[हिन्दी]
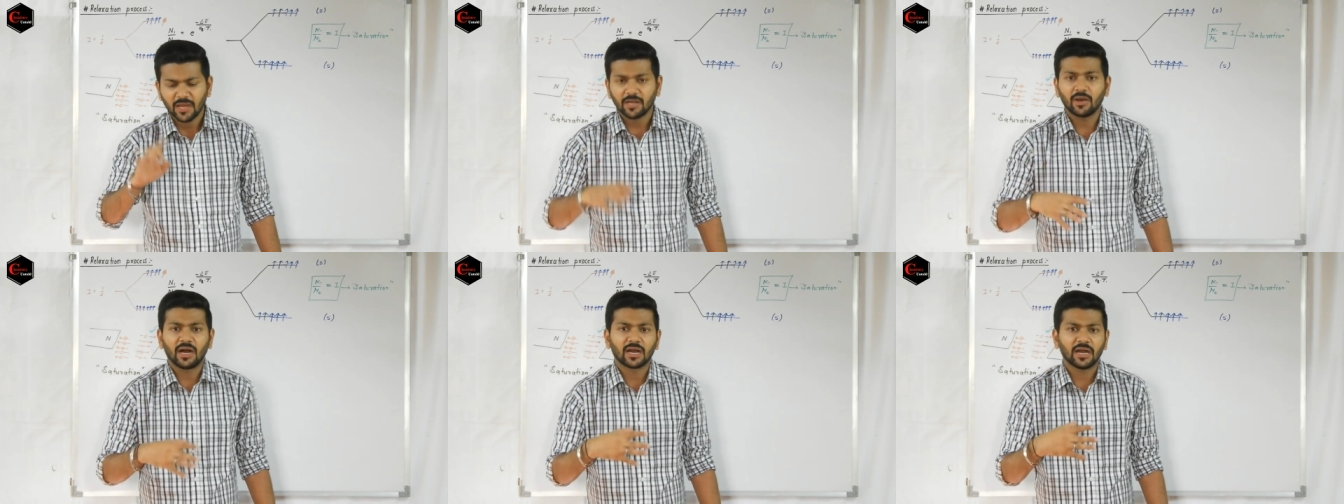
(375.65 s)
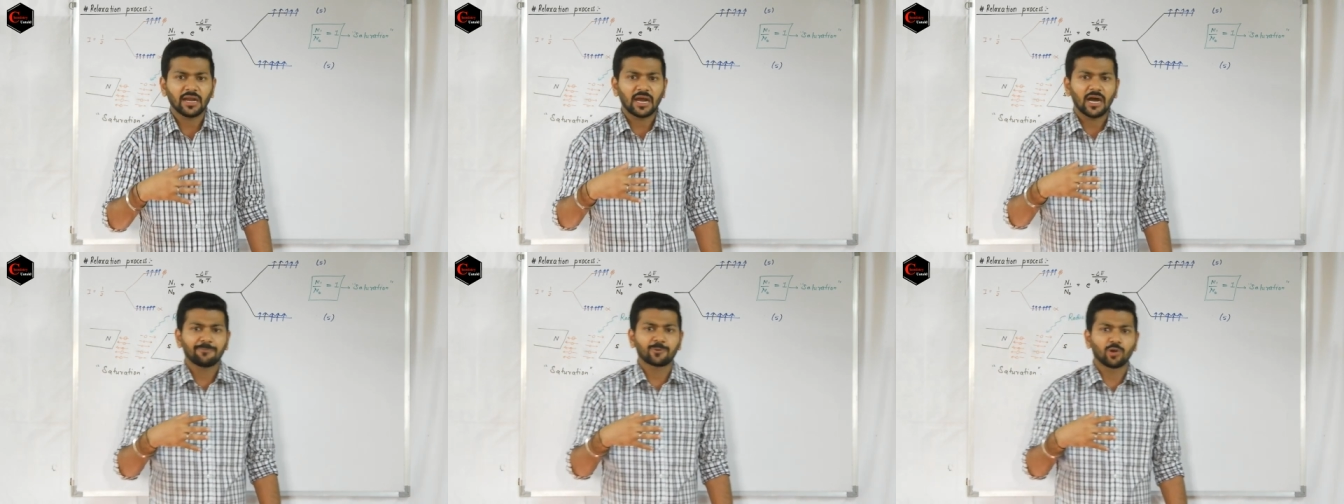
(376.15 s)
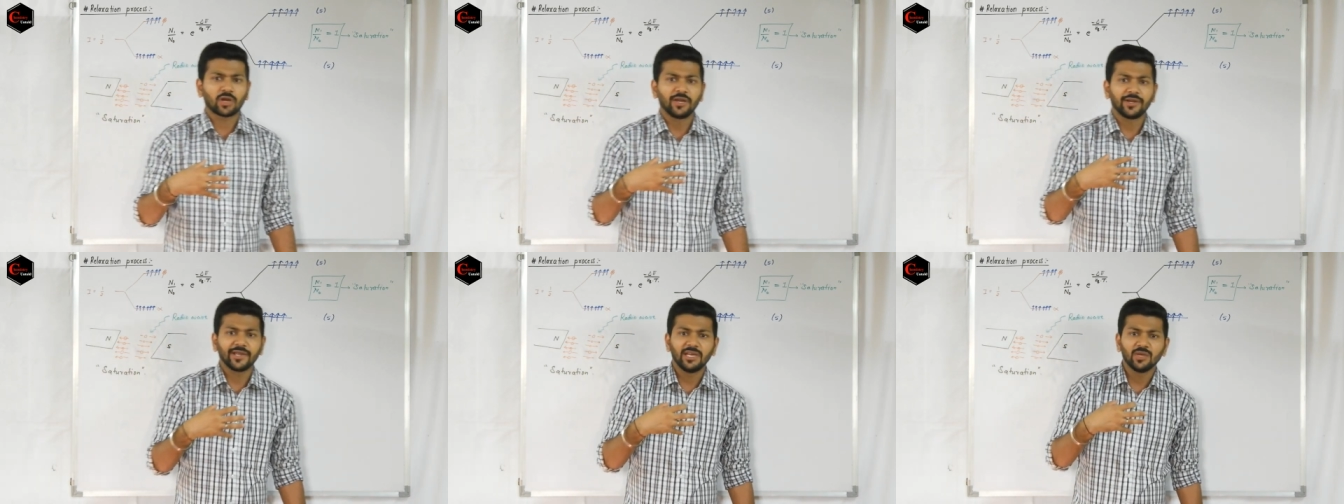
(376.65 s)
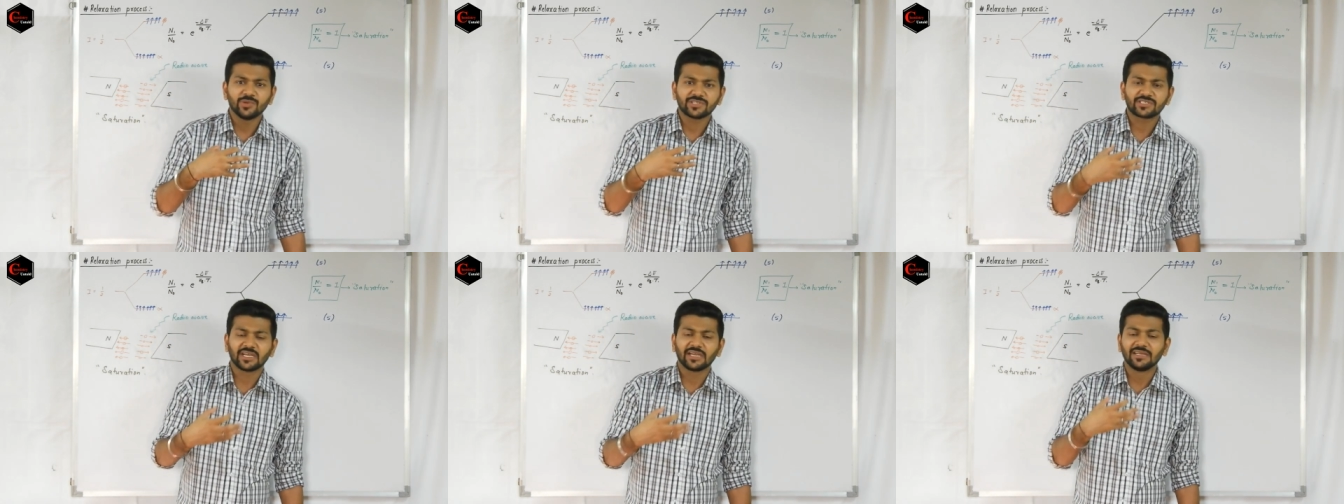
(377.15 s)
ना अगर आपको
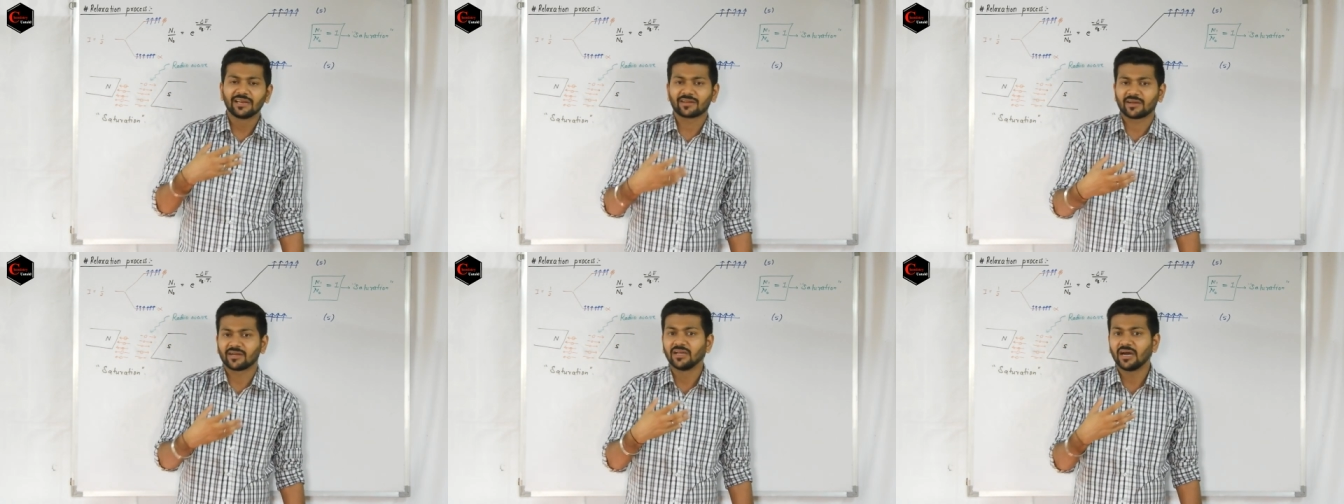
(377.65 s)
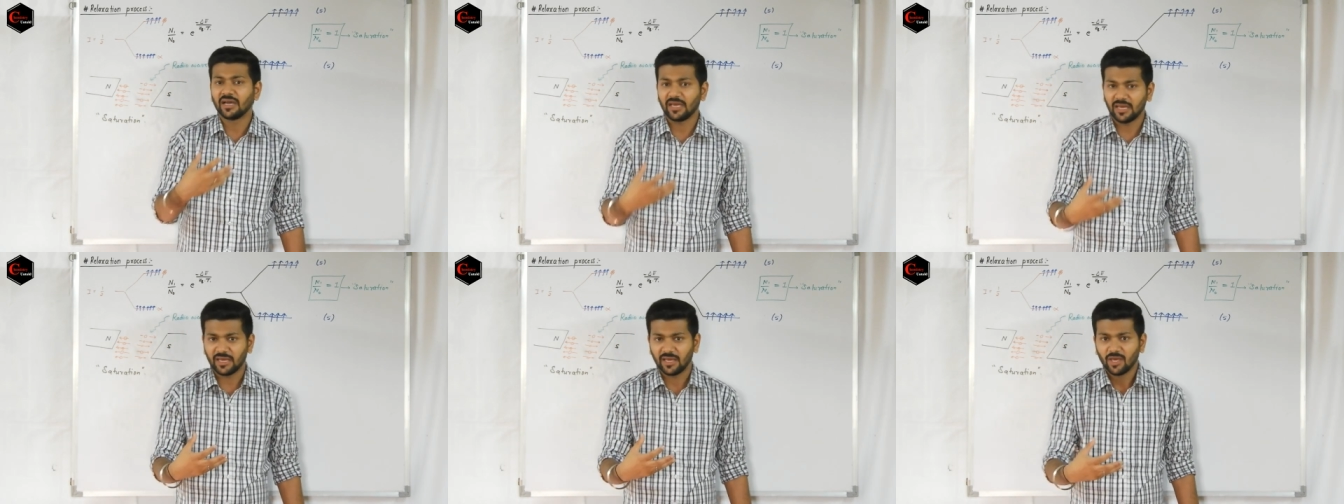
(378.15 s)
कंटिन्यूस सिग्नल रखना है